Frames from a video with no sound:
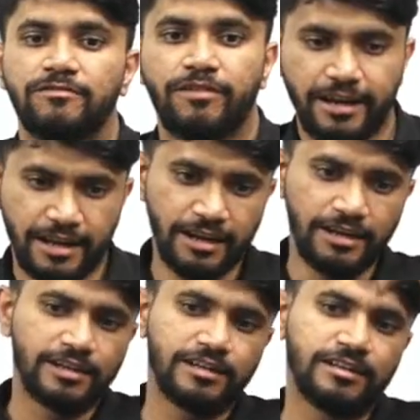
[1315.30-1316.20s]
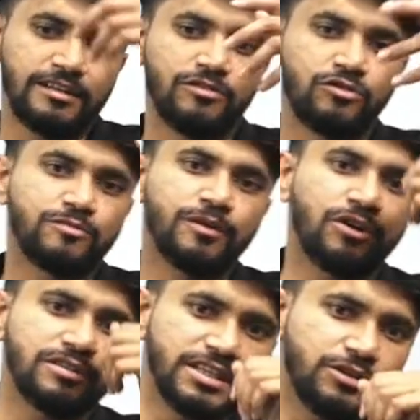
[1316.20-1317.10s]
फैन है ना उसमें
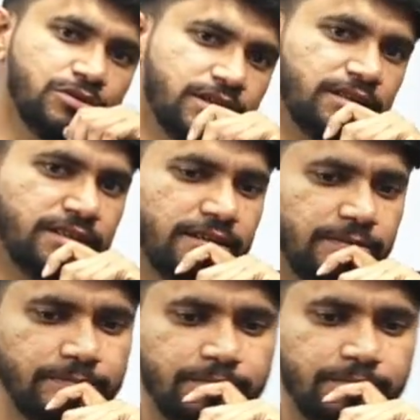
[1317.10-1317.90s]
कौन सा यूज करते हैं